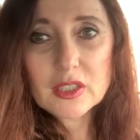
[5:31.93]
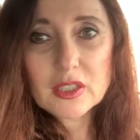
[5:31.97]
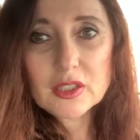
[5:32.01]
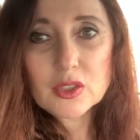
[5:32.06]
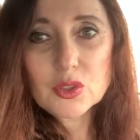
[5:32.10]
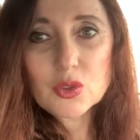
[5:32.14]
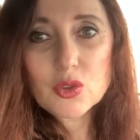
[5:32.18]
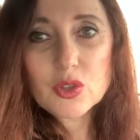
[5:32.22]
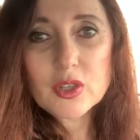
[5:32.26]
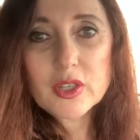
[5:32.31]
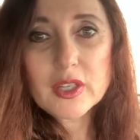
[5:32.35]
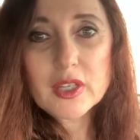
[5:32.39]

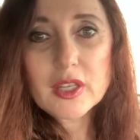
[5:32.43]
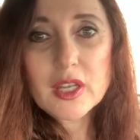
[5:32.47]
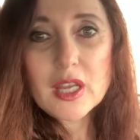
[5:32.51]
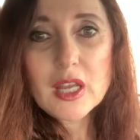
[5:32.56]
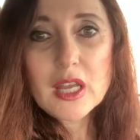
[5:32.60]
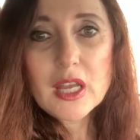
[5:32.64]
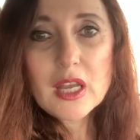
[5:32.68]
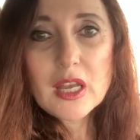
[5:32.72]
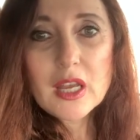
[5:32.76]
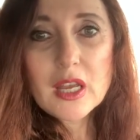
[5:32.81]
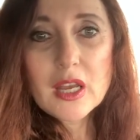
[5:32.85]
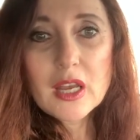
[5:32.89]
который
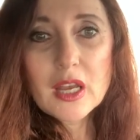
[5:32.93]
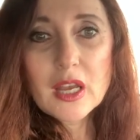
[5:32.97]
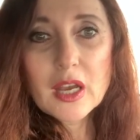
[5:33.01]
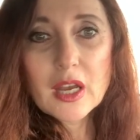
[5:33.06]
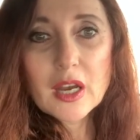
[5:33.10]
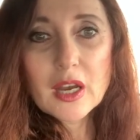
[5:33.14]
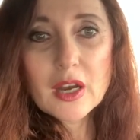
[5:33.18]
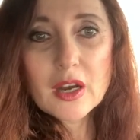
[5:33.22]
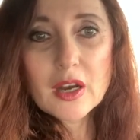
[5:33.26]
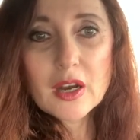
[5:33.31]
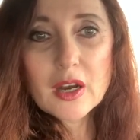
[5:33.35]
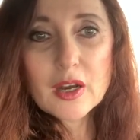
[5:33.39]

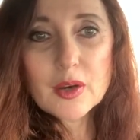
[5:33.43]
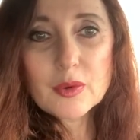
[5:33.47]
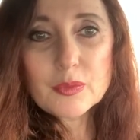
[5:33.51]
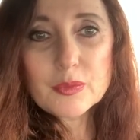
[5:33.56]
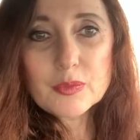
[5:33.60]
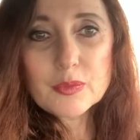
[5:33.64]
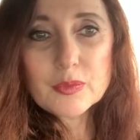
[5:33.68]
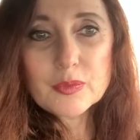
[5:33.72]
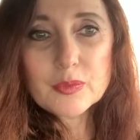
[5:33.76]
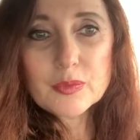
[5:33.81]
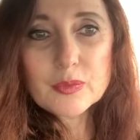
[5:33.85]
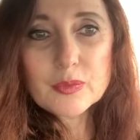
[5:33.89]
эм,